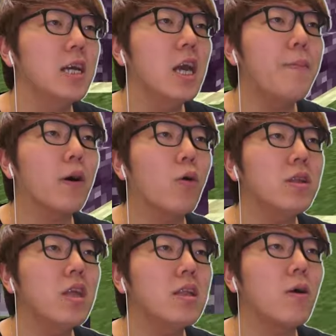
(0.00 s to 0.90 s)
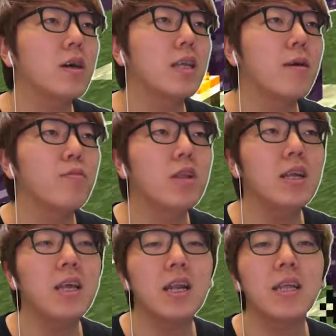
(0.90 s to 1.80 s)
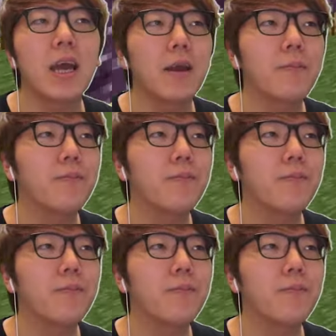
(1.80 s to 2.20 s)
いやっぱこうやってった方がいいね無駄にならない